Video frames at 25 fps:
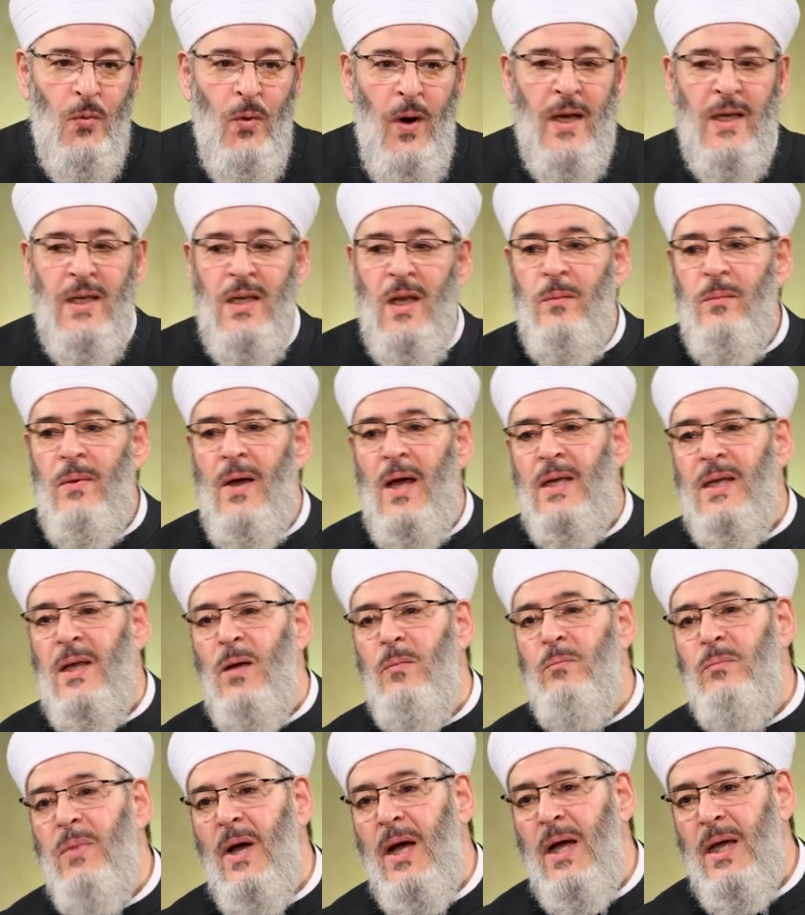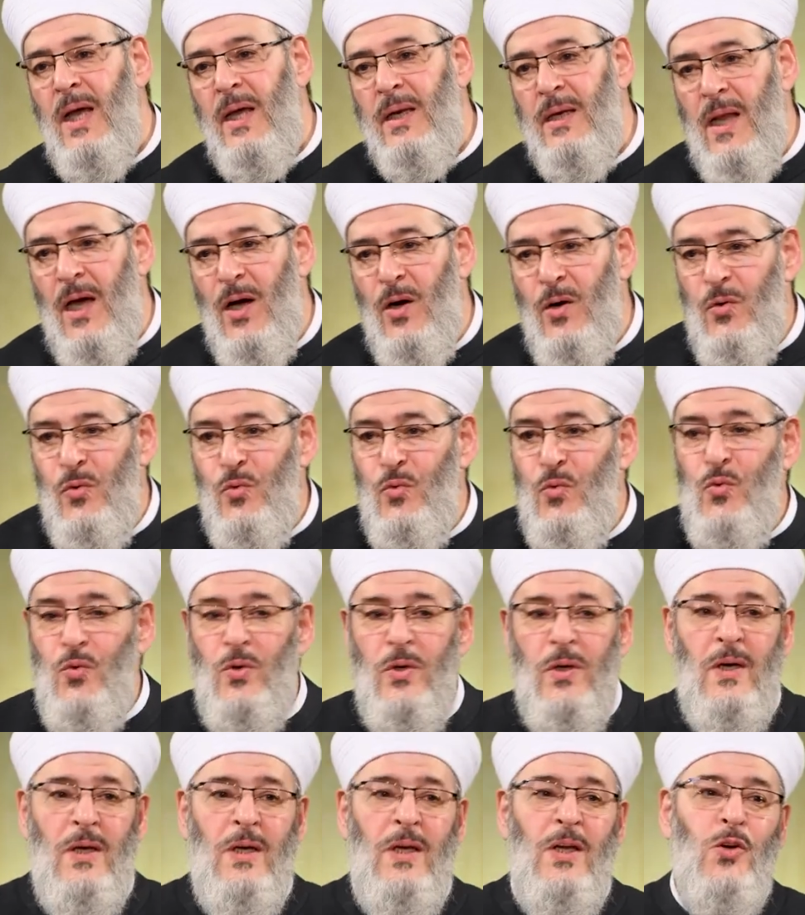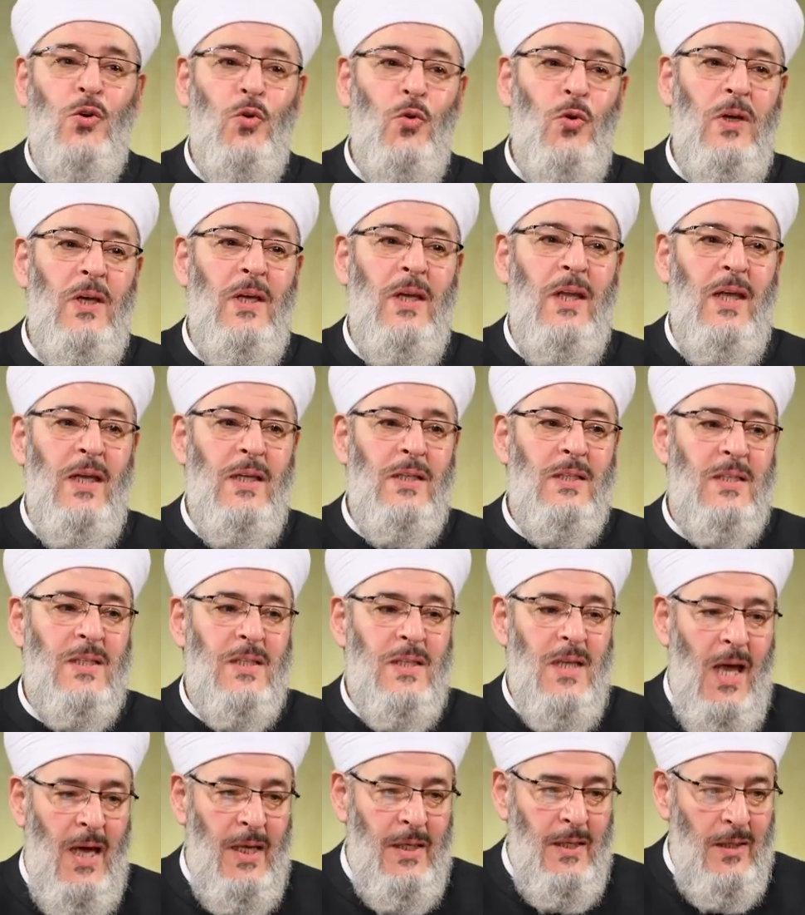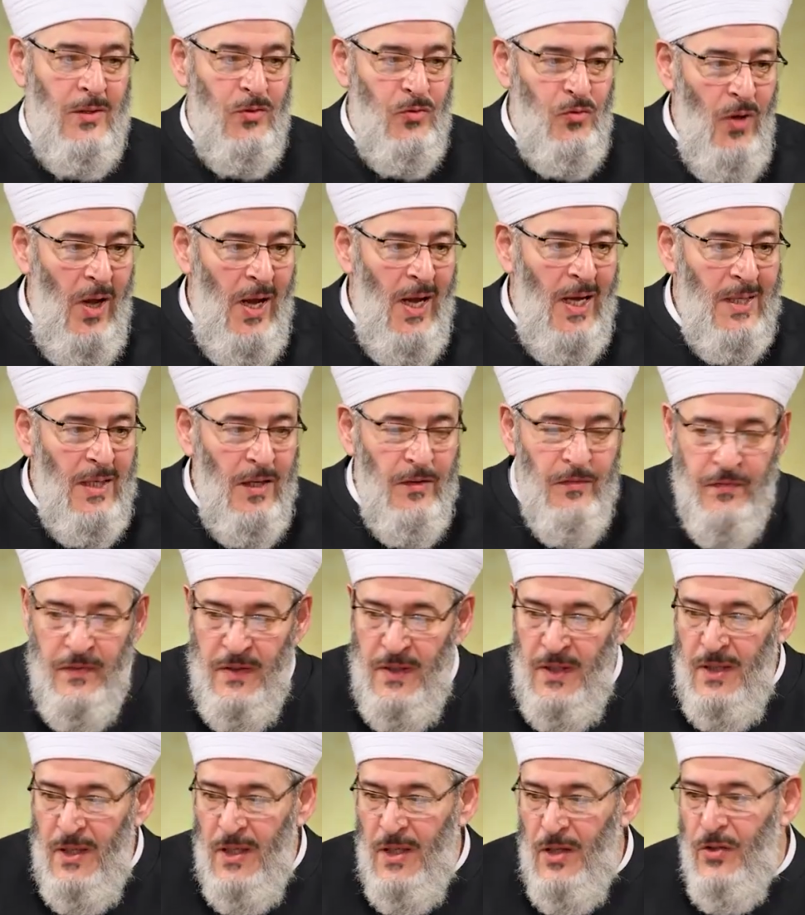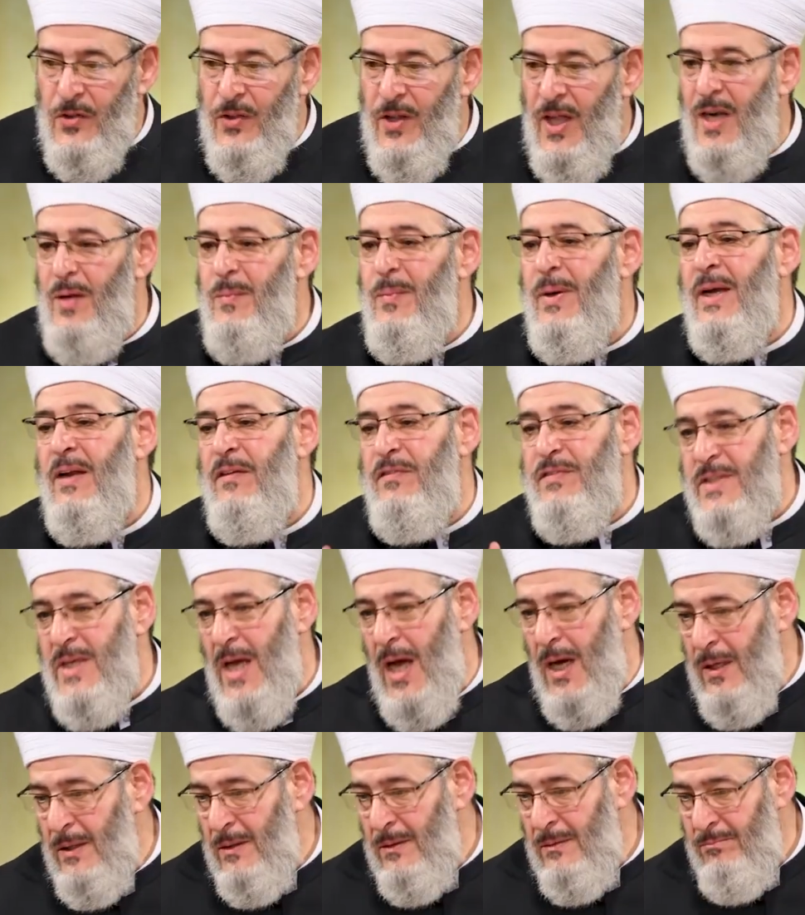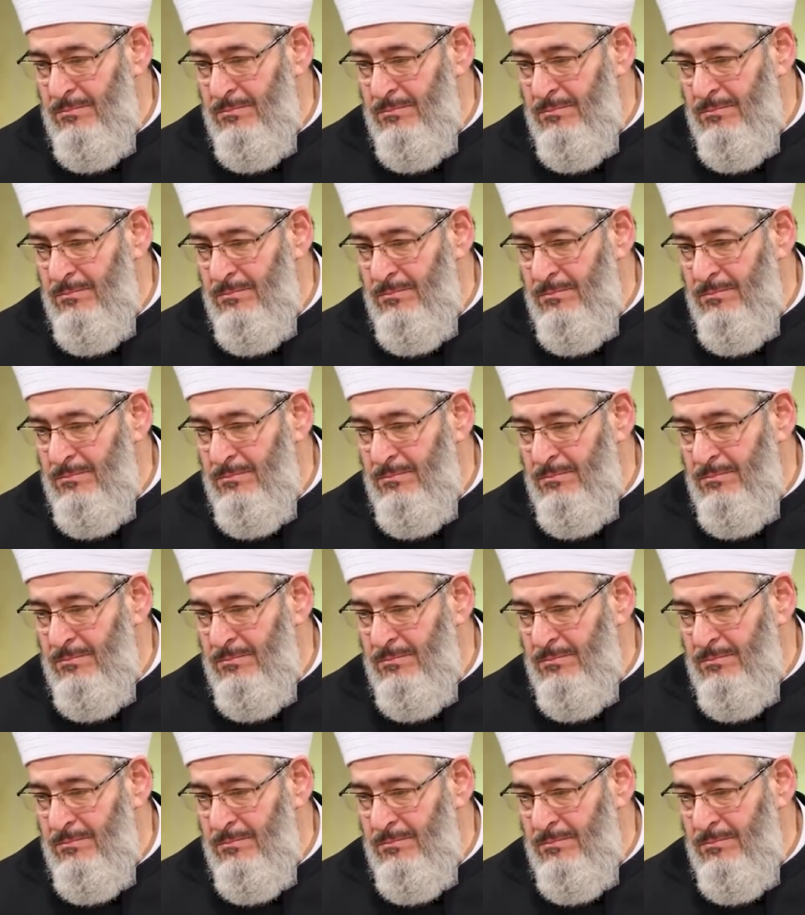وانما ينبغي ان اقول لكل انسان طعن فيه ظلم نفسه